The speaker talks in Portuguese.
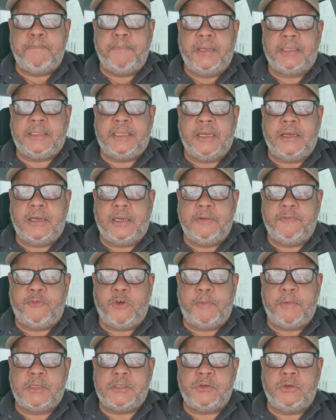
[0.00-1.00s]
Até a
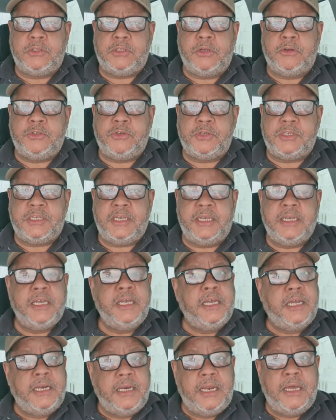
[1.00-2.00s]
informação até onde eu sei
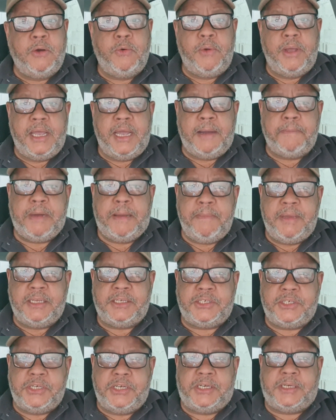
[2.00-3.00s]
não é
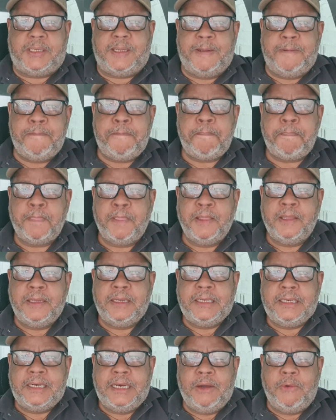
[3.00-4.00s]
armamentista,
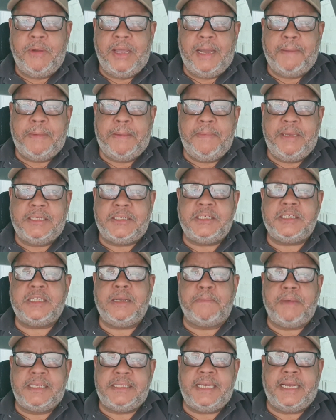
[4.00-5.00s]
não é
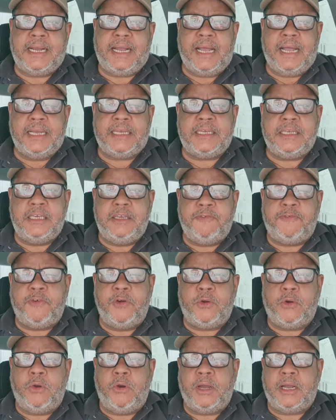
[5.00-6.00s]
armamentista, mas é CAC e
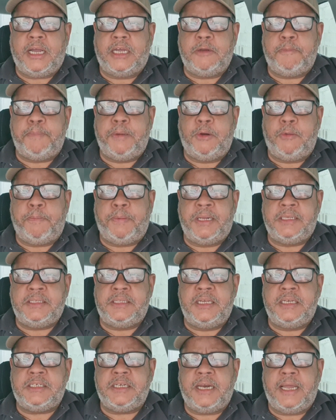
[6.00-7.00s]
foi colocado pelo
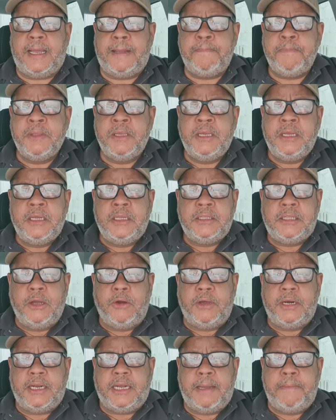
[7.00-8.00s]
presidente lá
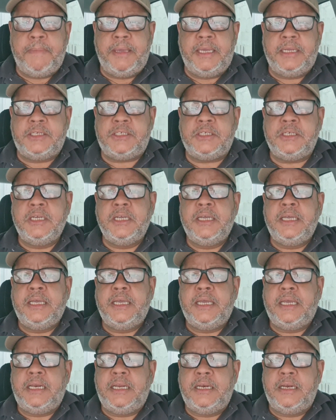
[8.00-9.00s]
teoricamente
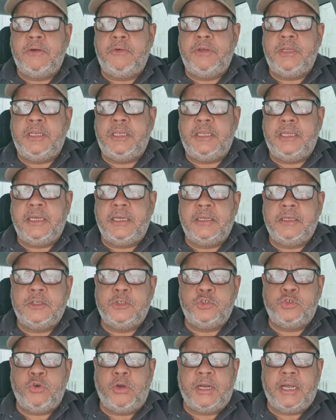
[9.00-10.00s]
ele não iria
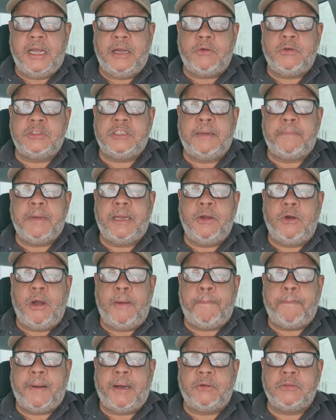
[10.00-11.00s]
jogar contra a
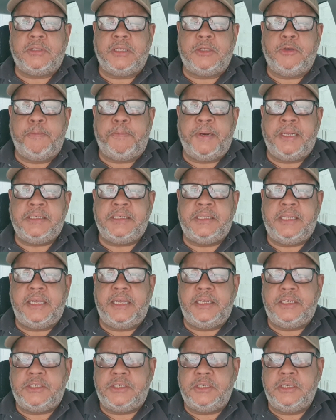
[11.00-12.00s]
maior pauta que o
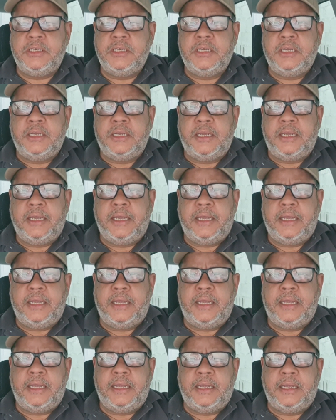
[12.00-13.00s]
presidente
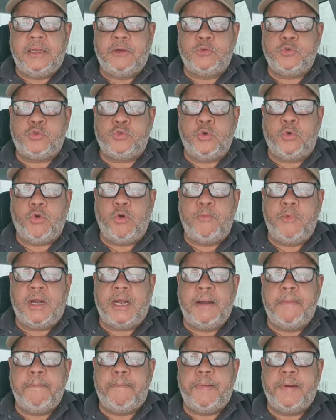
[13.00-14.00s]
é, usou como
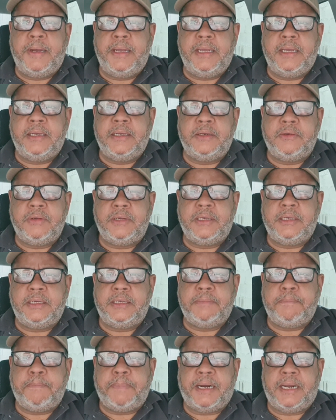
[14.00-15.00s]
campanha
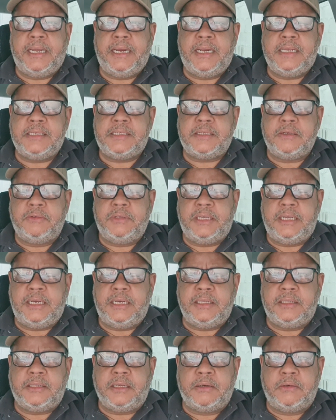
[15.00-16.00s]
né, para a eleição
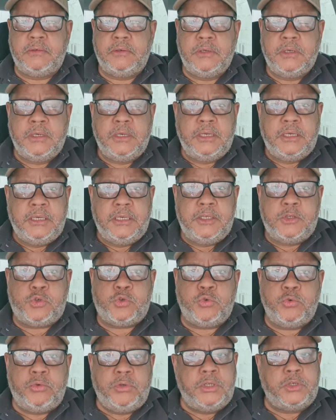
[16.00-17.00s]
dele. Então
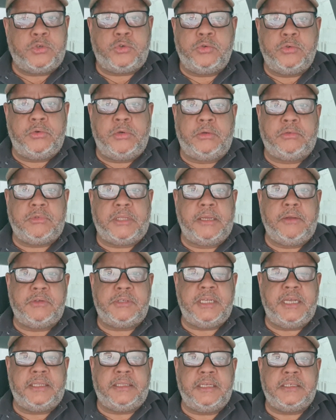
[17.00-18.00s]
isso, isso eu tenho
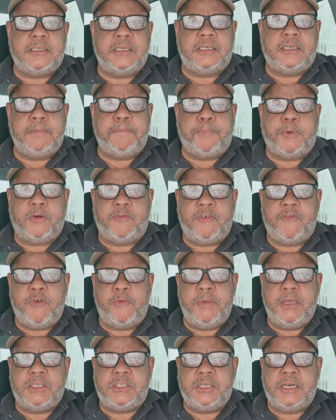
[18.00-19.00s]
certeza que
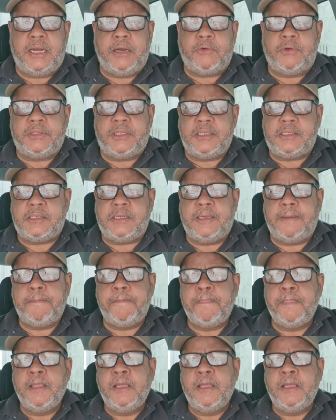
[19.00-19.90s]
provavelmente irá acontecer.